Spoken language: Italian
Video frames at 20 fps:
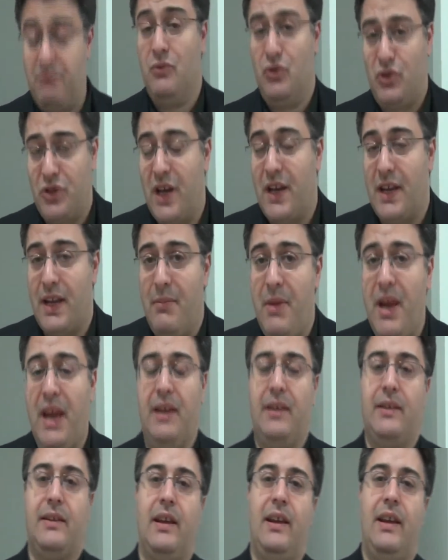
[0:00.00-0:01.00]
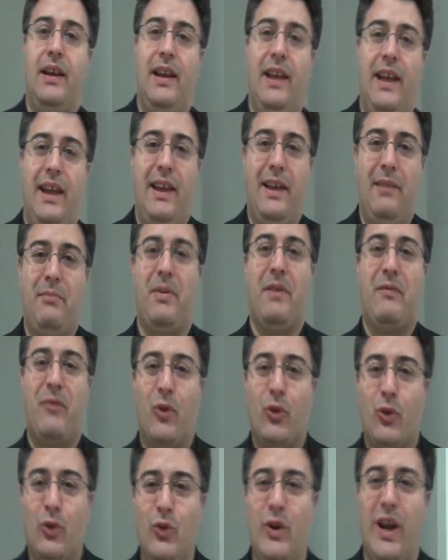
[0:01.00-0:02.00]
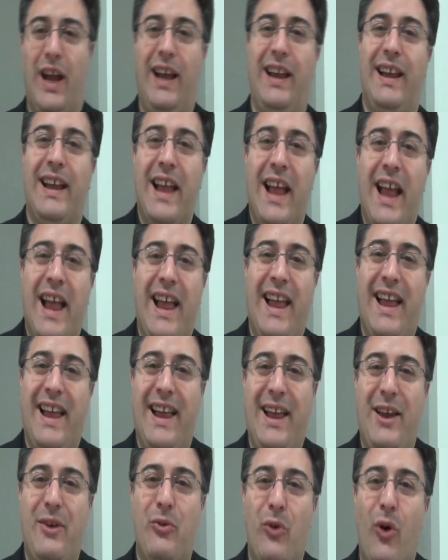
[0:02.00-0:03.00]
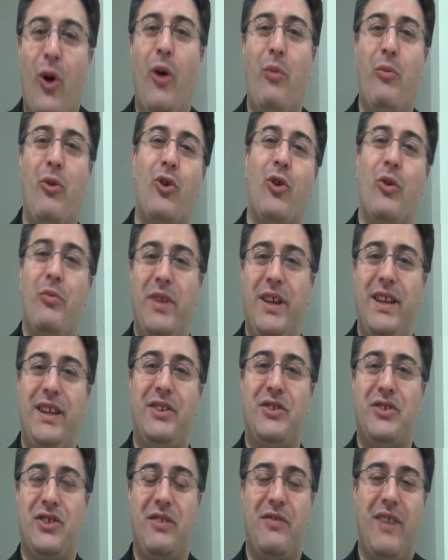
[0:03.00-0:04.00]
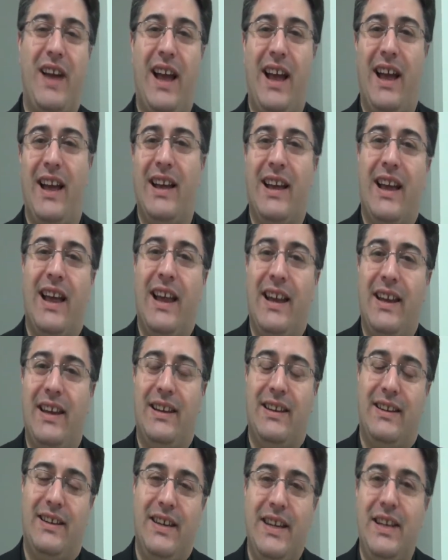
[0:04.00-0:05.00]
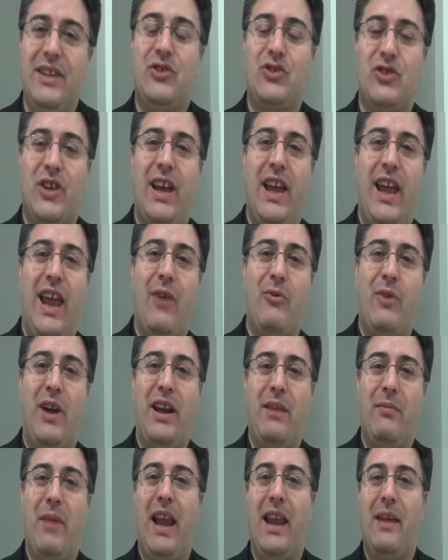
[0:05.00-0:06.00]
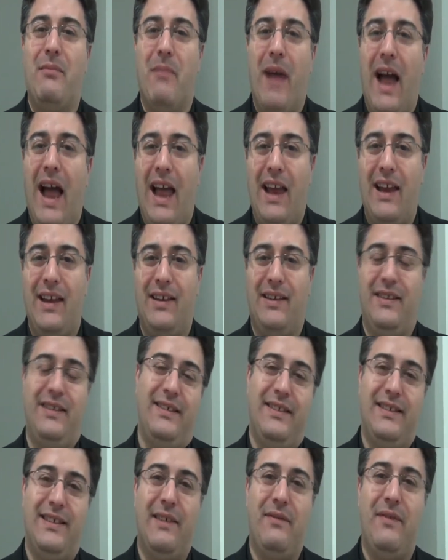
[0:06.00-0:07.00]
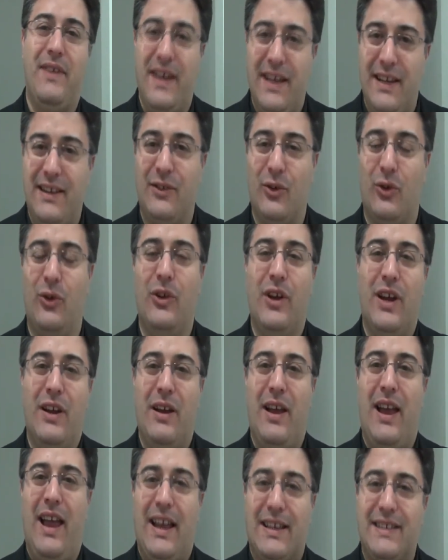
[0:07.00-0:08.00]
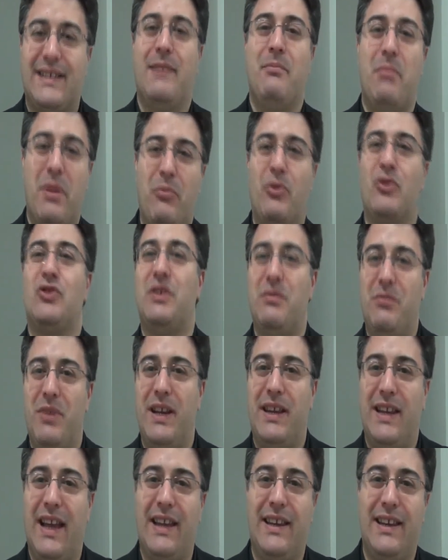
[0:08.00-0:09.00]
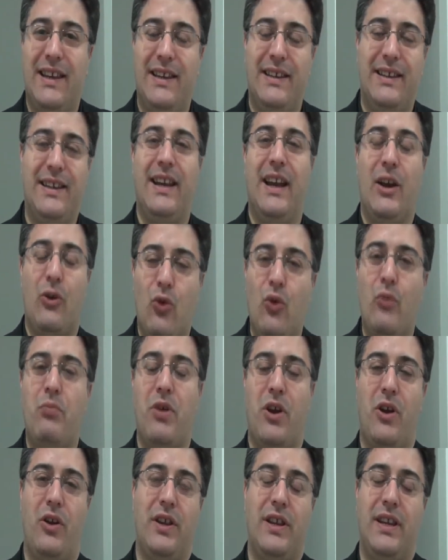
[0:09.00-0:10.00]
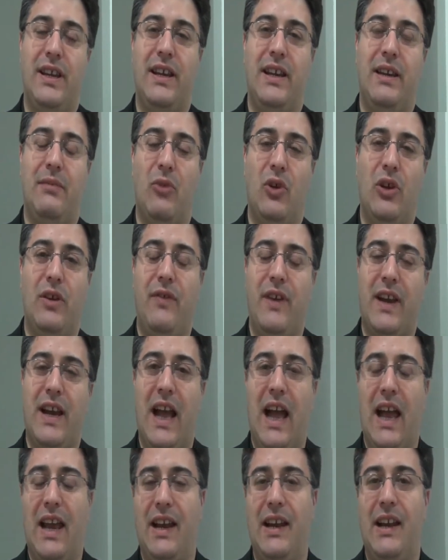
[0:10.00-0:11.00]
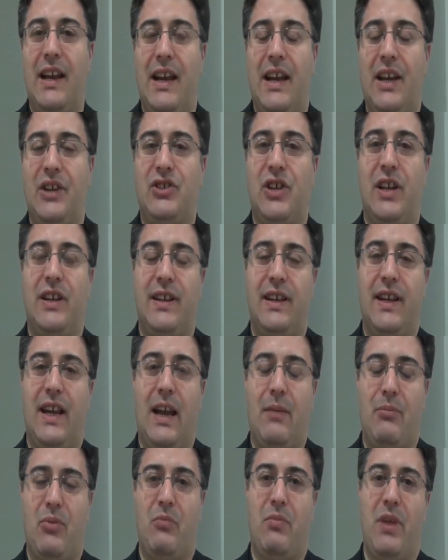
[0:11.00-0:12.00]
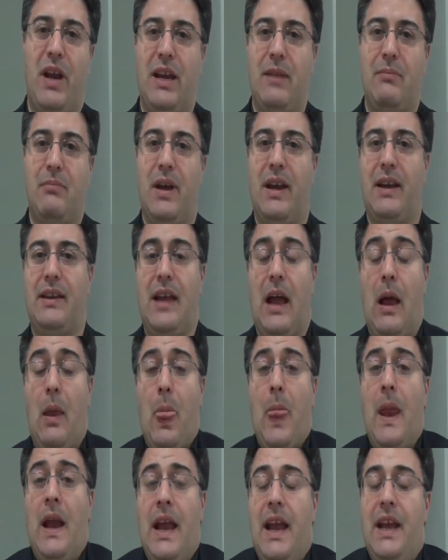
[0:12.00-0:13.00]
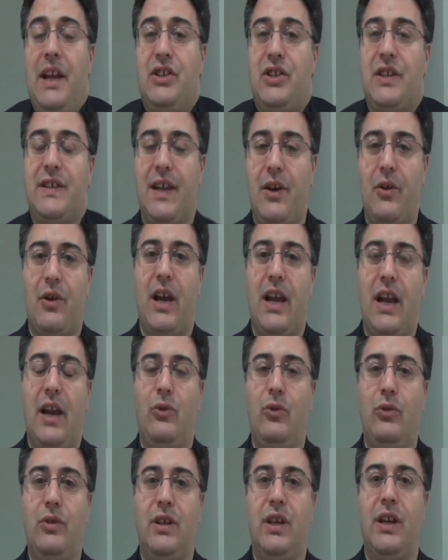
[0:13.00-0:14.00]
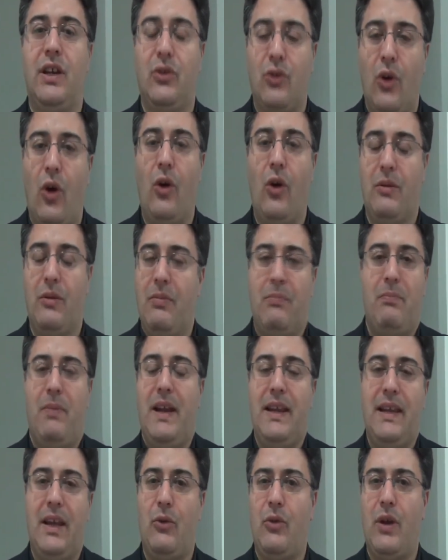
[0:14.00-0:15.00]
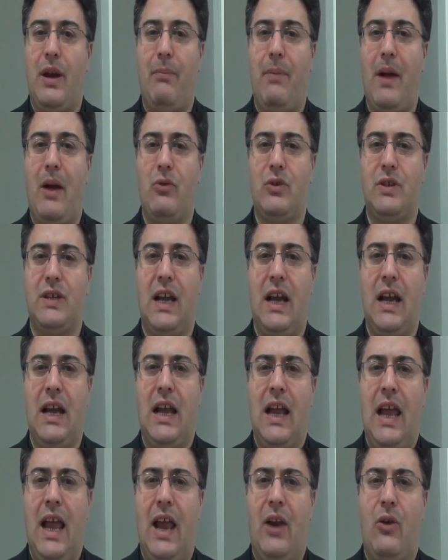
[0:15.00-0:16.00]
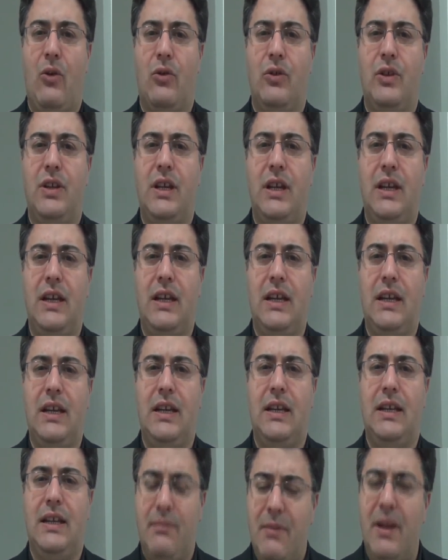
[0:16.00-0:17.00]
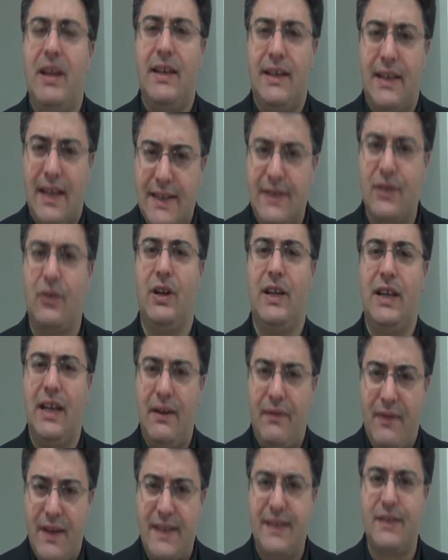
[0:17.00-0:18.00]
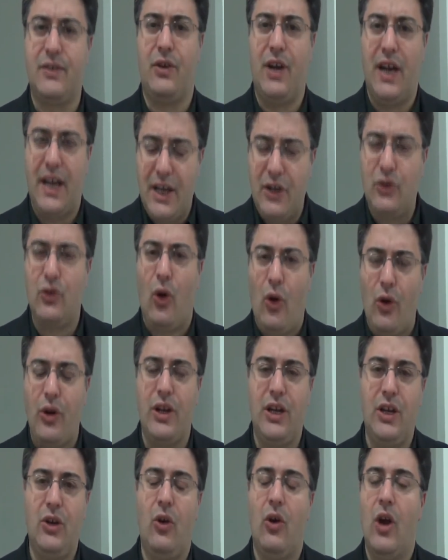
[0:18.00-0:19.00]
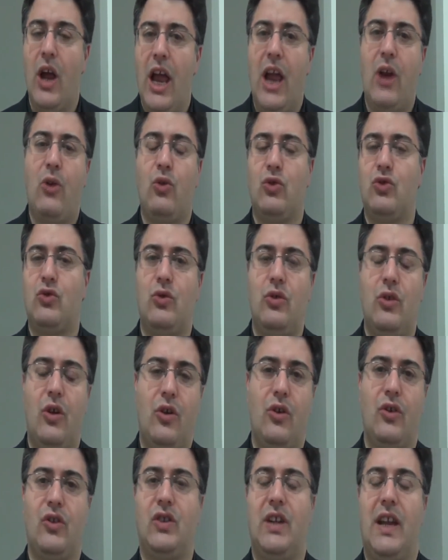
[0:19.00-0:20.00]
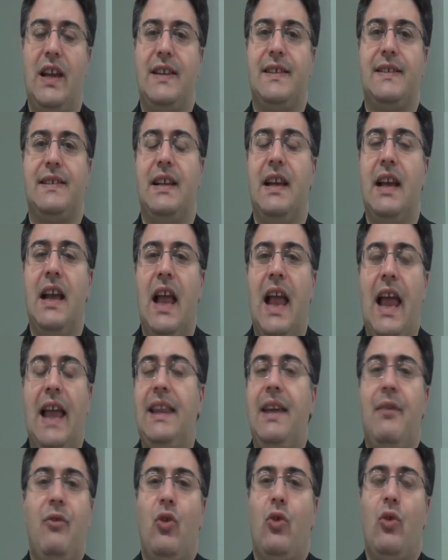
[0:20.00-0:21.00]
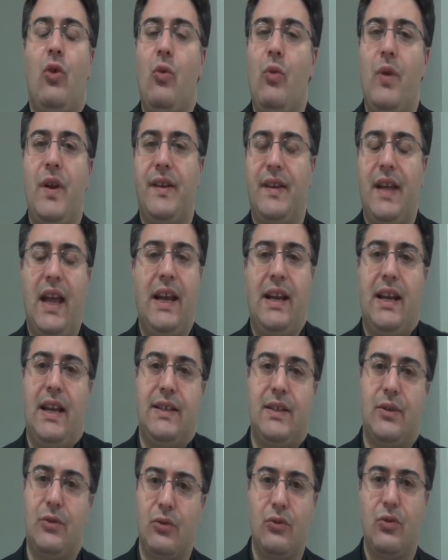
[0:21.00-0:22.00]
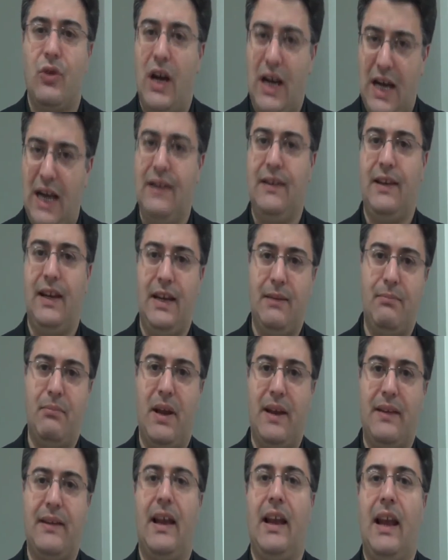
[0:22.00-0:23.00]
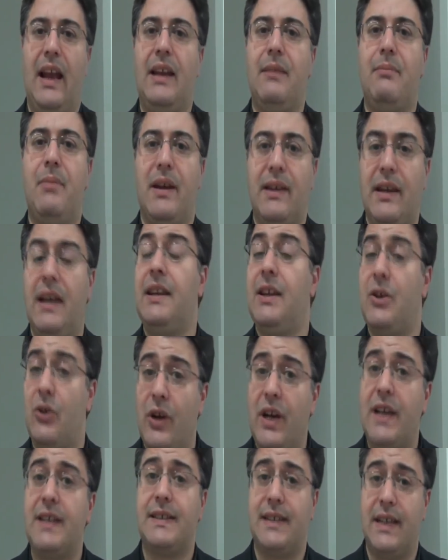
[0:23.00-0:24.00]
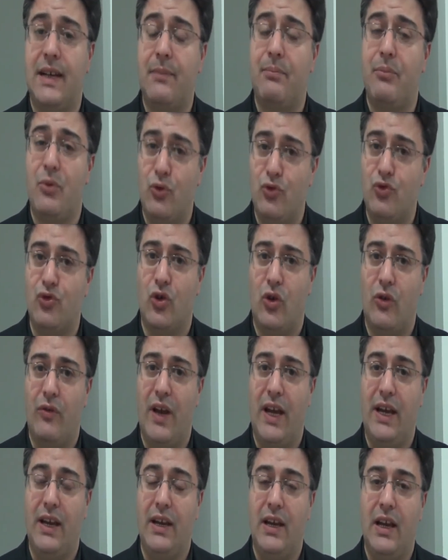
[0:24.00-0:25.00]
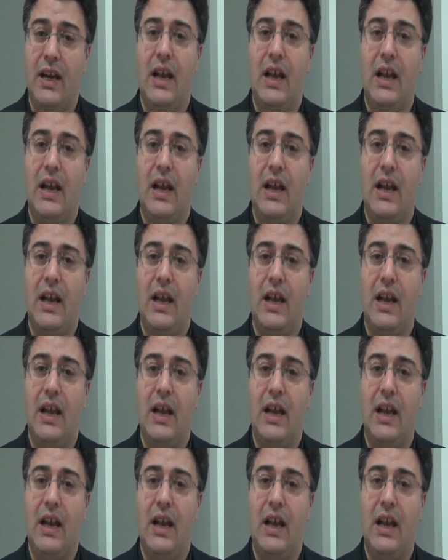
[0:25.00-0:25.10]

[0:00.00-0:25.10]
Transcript: Certamente, eh, per fortuna eh, l'uomo, come diceva eh, Nietzsche, è un animale mai eh, definito, eh, ha sempre possibilità di, di, recupero e di modificare le scelte della propria libertà. È necessario che gli adulti prendano una pausa ecco, di, di, meditazione, di riflessione, ritornino ecco, su loro stessi e devono conquistare innanzitutto una grande libertà, la libertà di non essere più giovani,